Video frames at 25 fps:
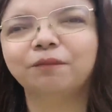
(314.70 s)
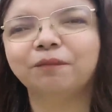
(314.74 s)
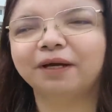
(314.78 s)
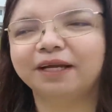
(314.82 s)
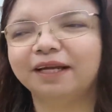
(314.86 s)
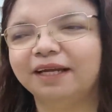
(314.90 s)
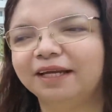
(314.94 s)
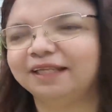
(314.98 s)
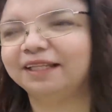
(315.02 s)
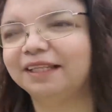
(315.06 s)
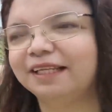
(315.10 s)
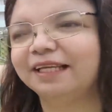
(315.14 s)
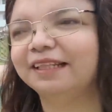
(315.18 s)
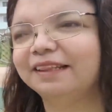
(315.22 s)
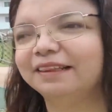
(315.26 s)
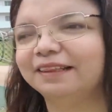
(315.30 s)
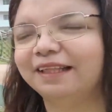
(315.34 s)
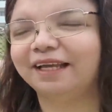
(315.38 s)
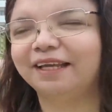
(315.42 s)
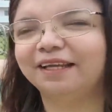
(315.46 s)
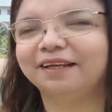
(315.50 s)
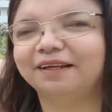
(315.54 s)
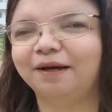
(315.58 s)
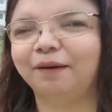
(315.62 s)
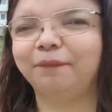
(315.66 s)
may
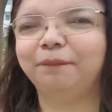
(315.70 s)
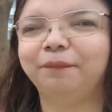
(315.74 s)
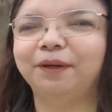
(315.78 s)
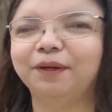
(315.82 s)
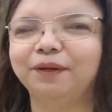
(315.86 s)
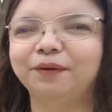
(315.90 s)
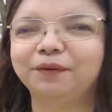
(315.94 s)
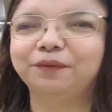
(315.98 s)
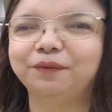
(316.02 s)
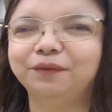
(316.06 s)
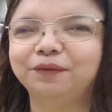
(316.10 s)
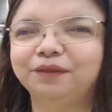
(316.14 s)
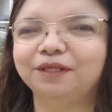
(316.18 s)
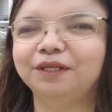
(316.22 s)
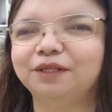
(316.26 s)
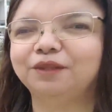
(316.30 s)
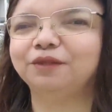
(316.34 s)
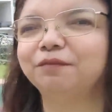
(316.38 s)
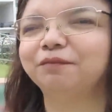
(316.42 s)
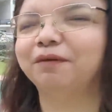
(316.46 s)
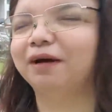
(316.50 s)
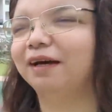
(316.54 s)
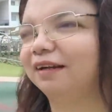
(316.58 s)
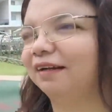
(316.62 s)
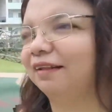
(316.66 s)
hinihintay ka pero di
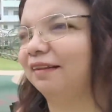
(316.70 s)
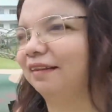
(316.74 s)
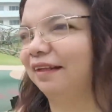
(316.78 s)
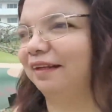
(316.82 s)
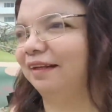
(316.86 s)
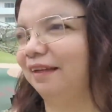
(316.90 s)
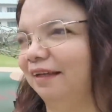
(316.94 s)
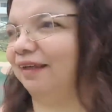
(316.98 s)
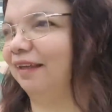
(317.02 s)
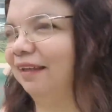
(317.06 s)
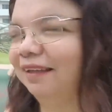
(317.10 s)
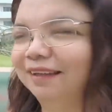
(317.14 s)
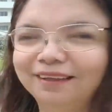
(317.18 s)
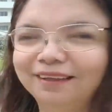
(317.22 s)
dumarating.